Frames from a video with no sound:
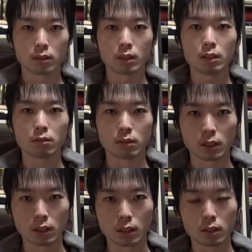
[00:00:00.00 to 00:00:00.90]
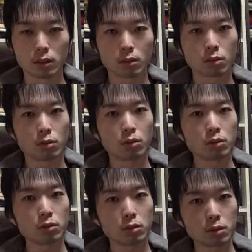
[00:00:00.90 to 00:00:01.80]
なので、こ
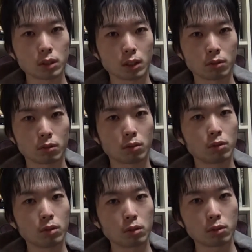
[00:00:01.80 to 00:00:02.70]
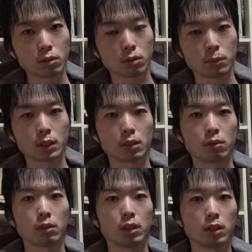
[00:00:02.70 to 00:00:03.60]
ういう著者のこういうところを見た
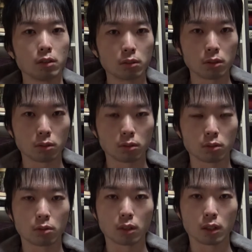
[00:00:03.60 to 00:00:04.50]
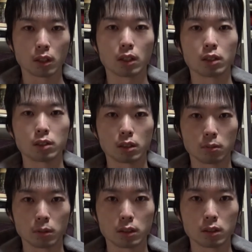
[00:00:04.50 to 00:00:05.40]
方がいいよってことをこれから話してい
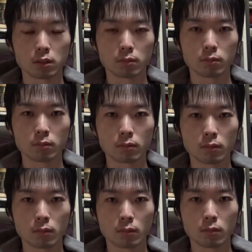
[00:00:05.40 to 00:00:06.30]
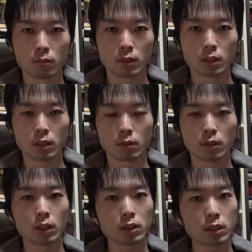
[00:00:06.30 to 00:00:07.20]
きます。
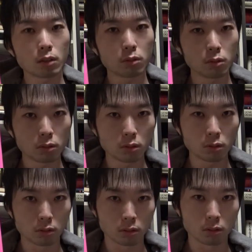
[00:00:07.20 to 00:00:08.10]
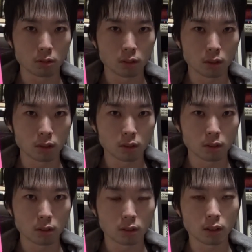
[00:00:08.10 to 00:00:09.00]
私がこの本を
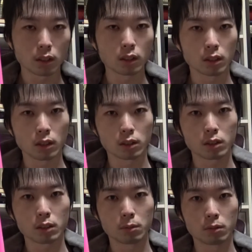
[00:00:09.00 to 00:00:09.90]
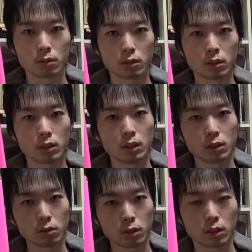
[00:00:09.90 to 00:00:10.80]
選んで、しかもい
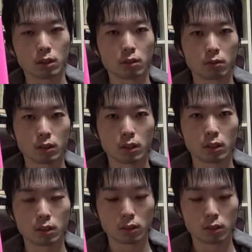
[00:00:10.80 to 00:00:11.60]
いよって言ってるのは、